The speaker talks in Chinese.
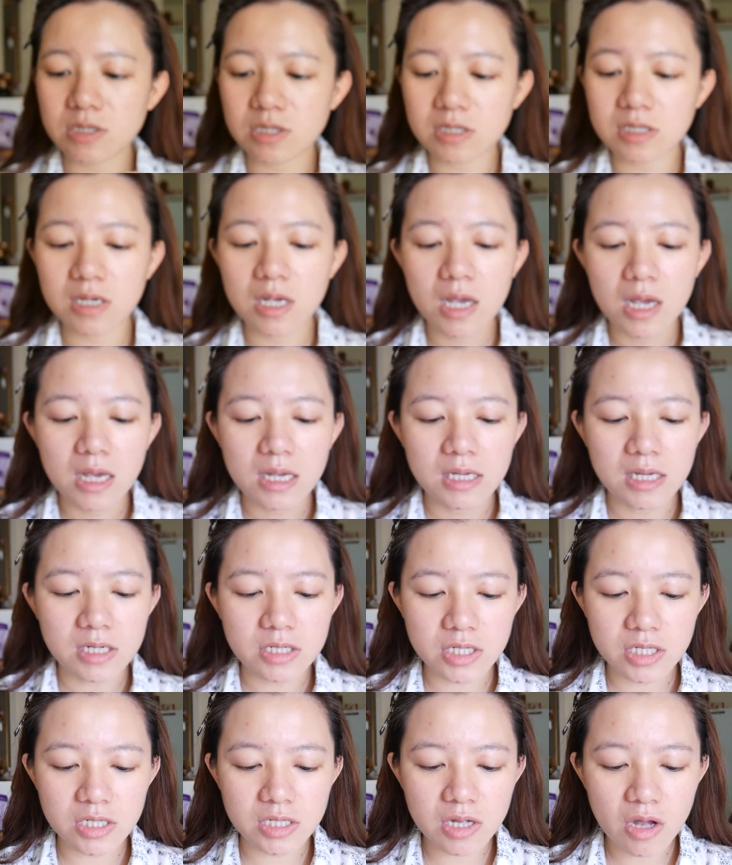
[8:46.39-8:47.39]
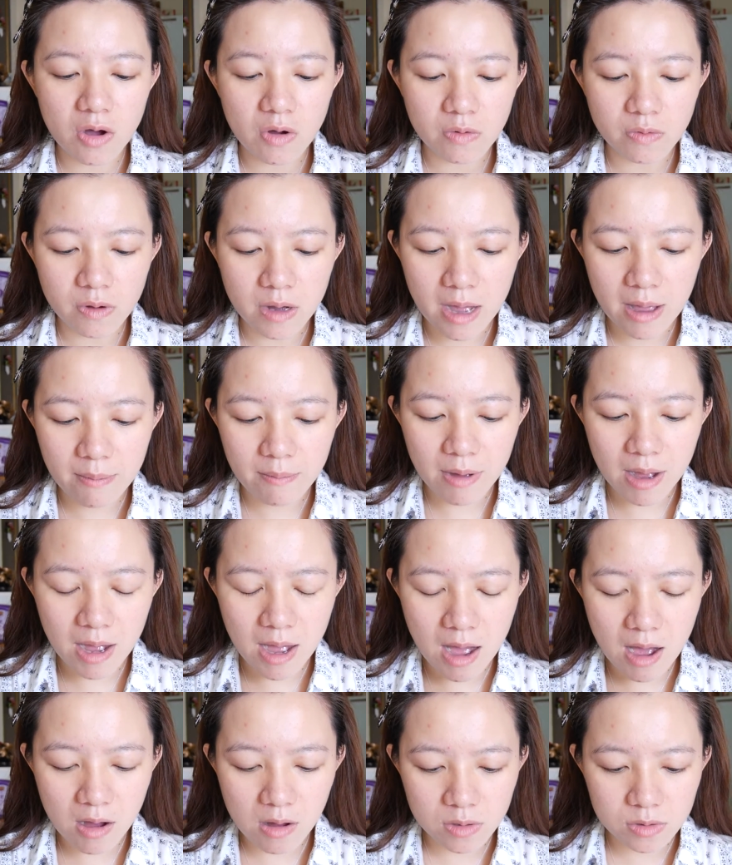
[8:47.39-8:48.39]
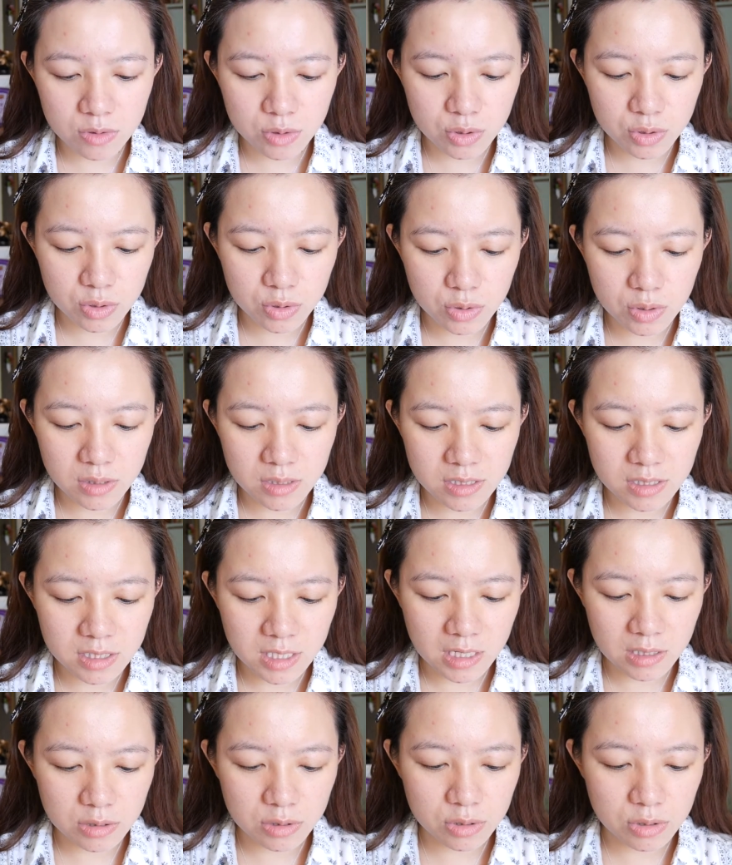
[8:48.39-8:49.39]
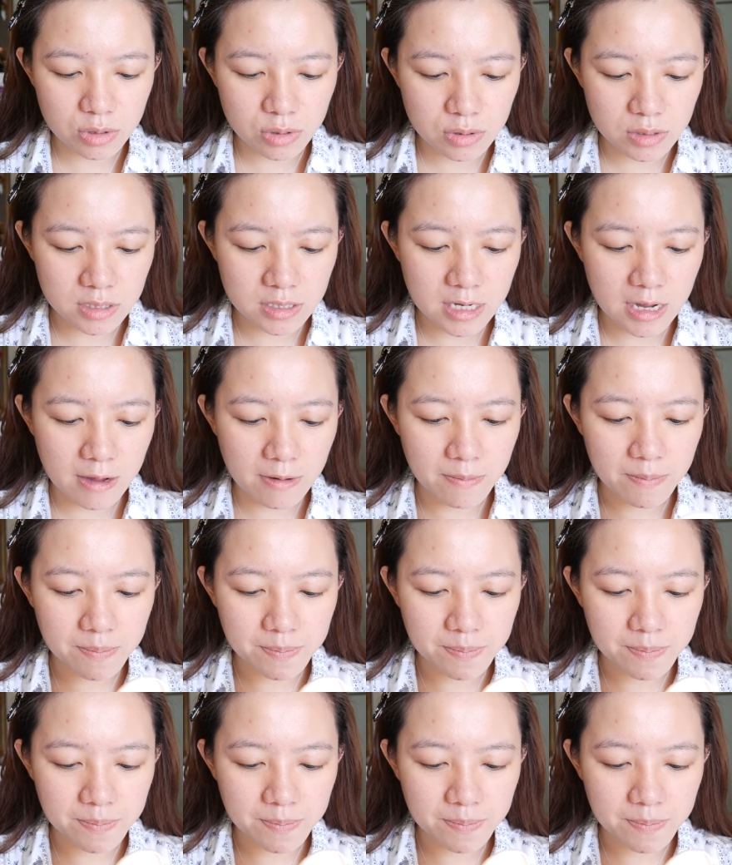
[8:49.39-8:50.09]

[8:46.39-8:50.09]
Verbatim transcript: 是也是那种还蛮好均匀沾取这样。